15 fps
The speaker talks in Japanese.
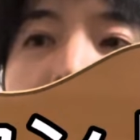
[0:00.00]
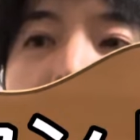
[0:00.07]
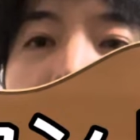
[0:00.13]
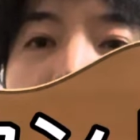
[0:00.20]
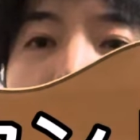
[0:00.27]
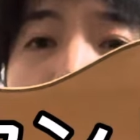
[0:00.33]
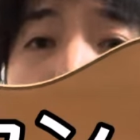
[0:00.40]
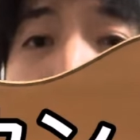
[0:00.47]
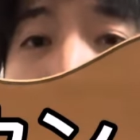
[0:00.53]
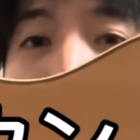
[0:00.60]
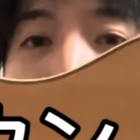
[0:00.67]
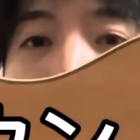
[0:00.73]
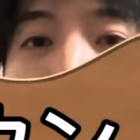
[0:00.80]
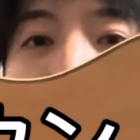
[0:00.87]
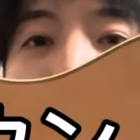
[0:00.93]
で
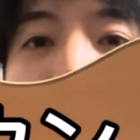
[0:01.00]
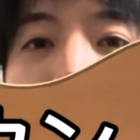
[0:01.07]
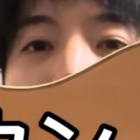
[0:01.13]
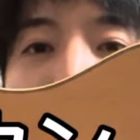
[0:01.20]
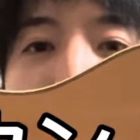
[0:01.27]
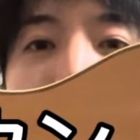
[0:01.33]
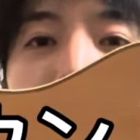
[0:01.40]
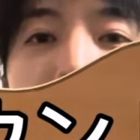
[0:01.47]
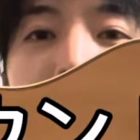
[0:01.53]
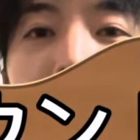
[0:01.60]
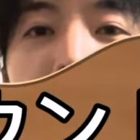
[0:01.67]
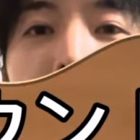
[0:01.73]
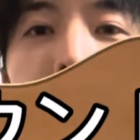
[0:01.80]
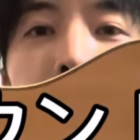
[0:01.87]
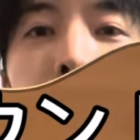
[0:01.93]
ポイントが1905
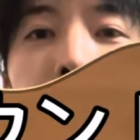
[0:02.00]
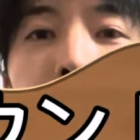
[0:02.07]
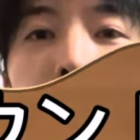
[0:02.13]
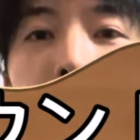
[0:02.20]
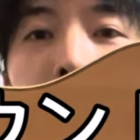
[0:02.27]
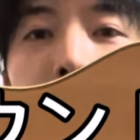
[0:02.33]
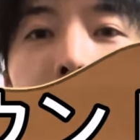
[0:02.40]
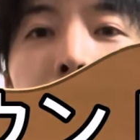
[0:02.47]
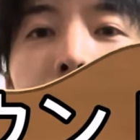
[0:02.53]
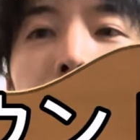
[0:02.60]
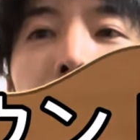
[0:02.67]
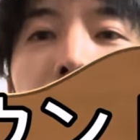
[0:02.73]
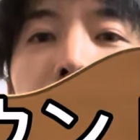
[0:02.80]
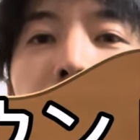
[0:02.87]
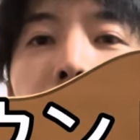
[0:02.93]
ポイントつくの
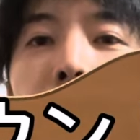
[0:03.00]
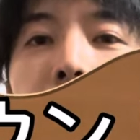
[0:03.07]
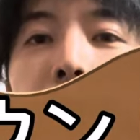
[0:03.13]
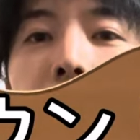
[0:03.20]
で、